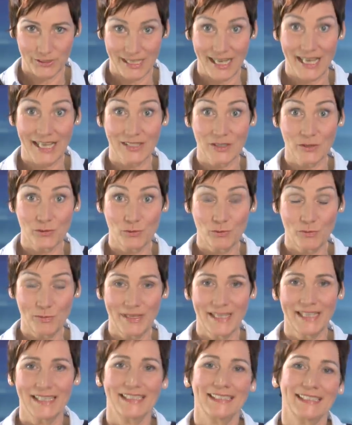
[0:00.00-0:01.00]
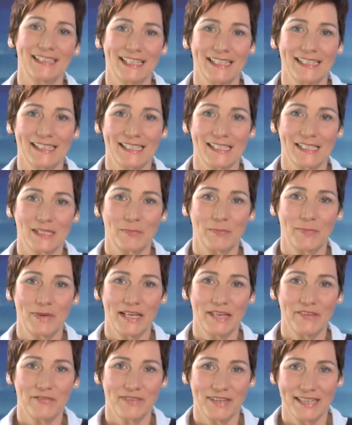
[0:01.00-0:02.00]
Dazu mehr jetzt
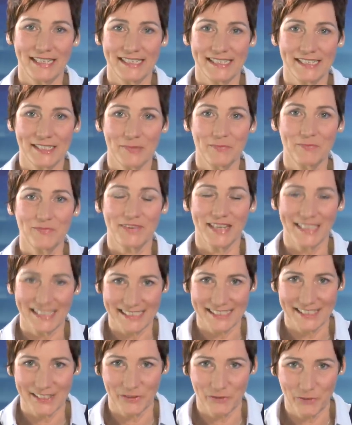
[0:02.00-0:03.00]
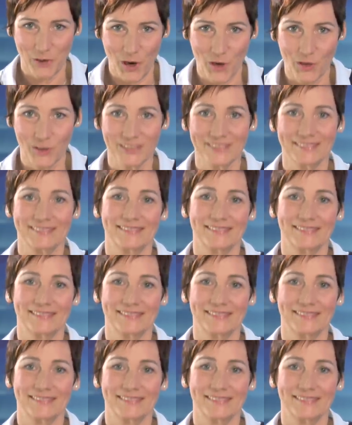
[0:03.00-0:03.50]
bei Welt im Wandel TV.